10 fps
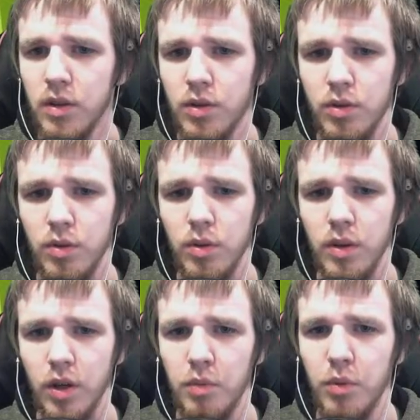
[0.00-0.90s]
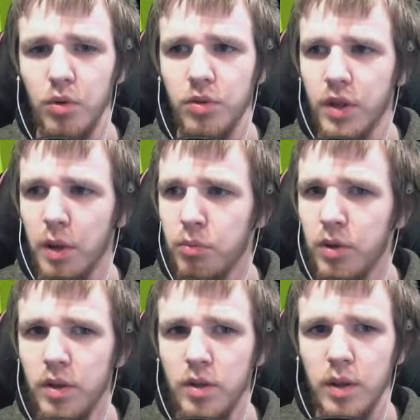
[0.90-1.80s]
So, äh, können wir irgendwas
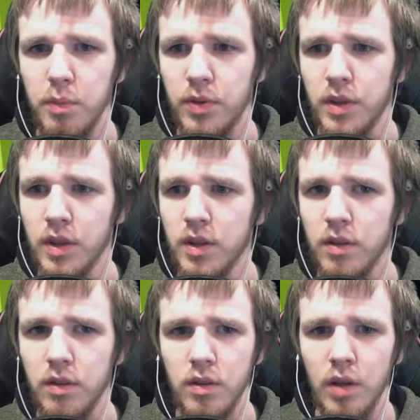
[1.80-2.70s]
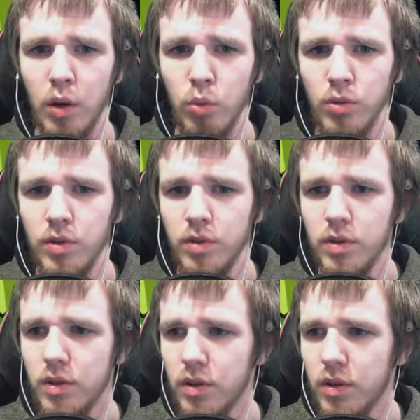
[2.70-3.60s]
upgraden? Ich habe sechs
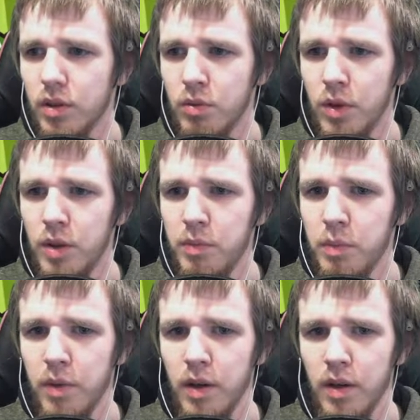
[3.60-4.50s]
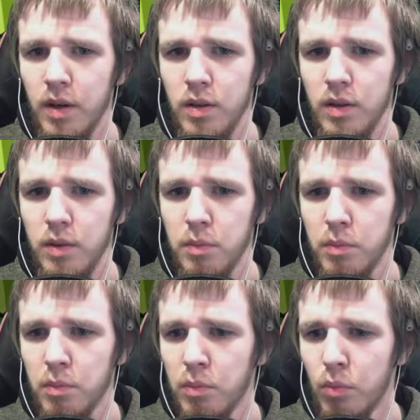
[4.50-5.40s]
1000. Äh, graden wir mal den
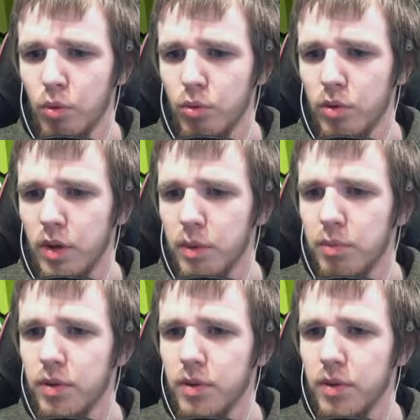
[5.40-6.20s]
Motor ab.